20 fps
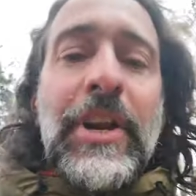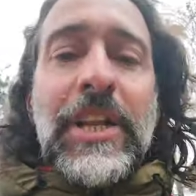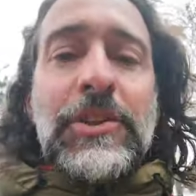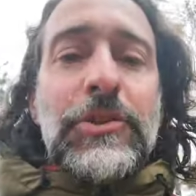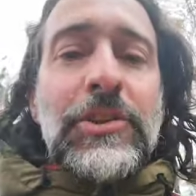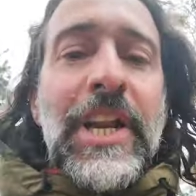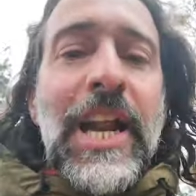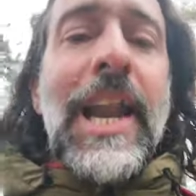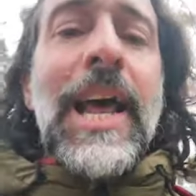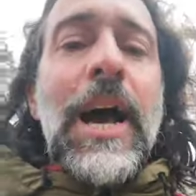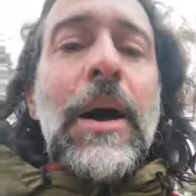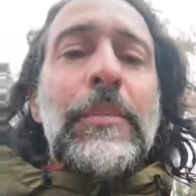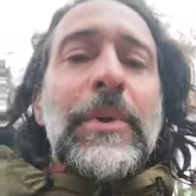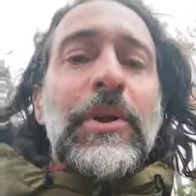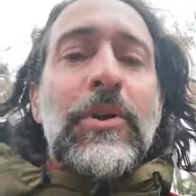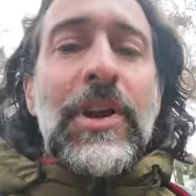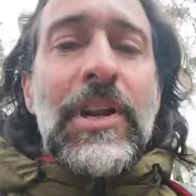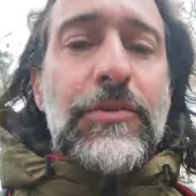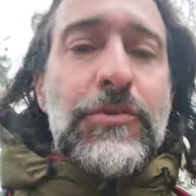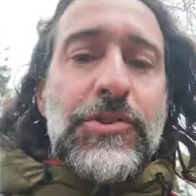y ratón
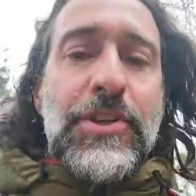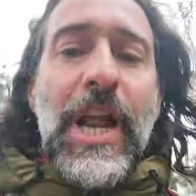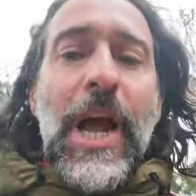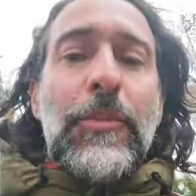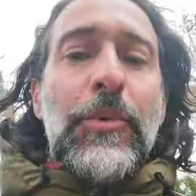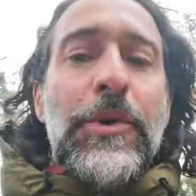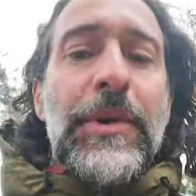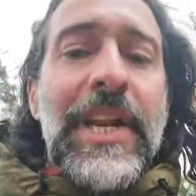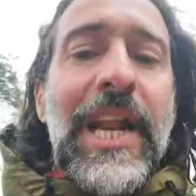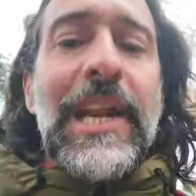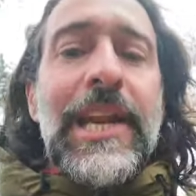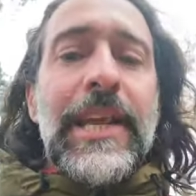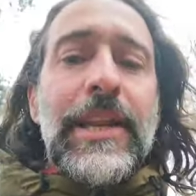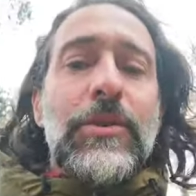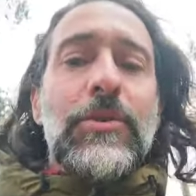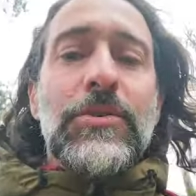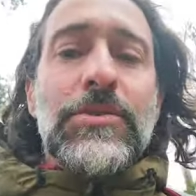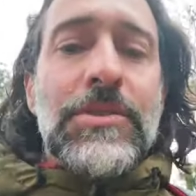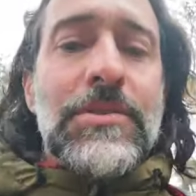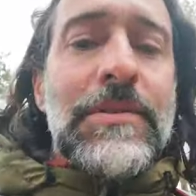inalámbrico que le funcionaba muy bien en
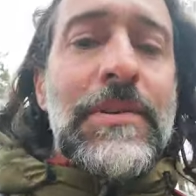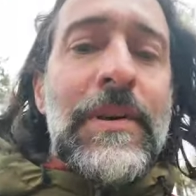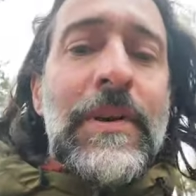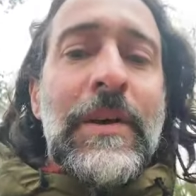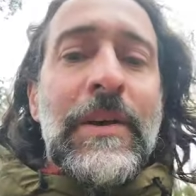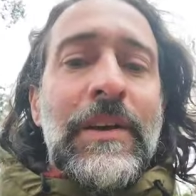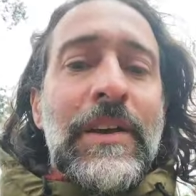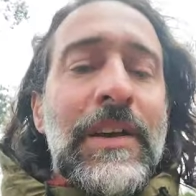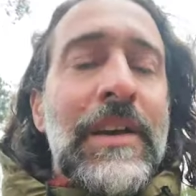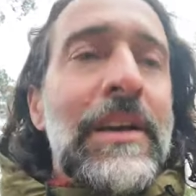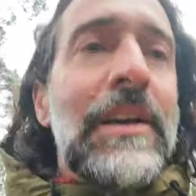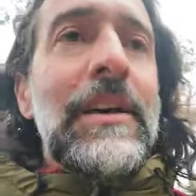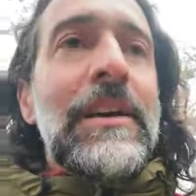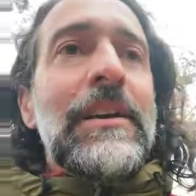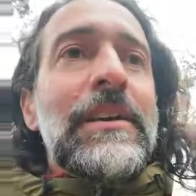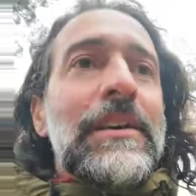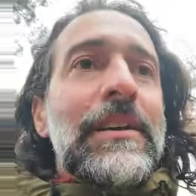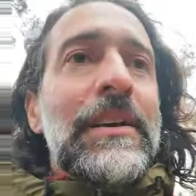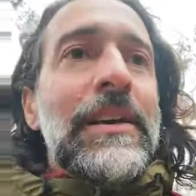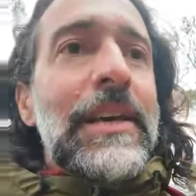Linux.
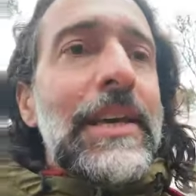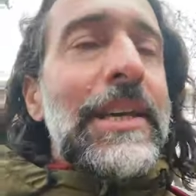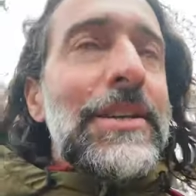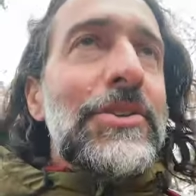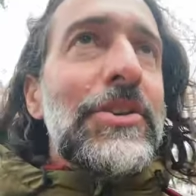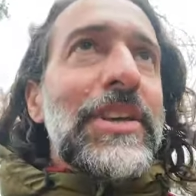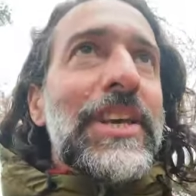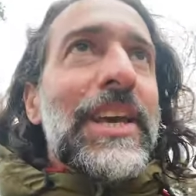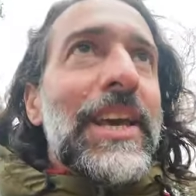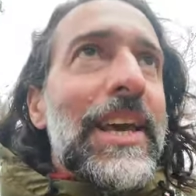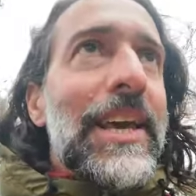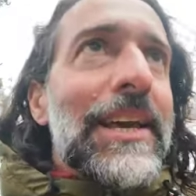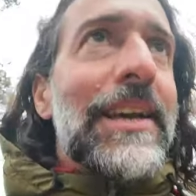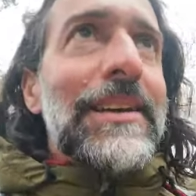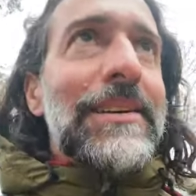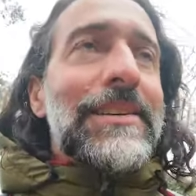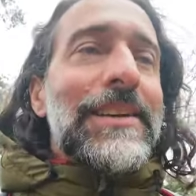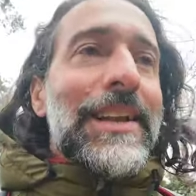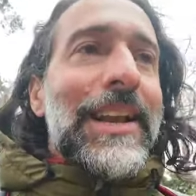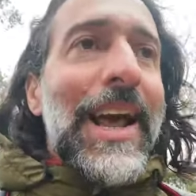Y yo dije,
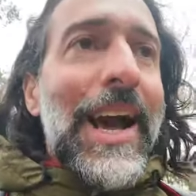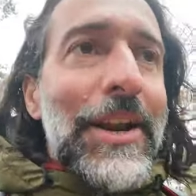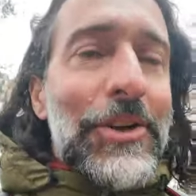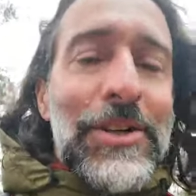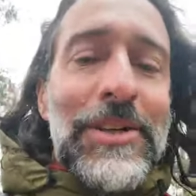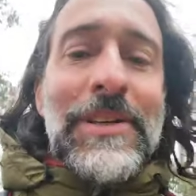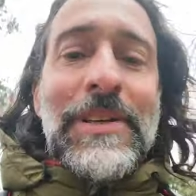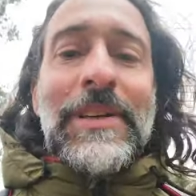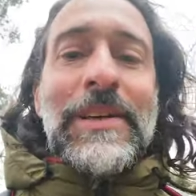claro,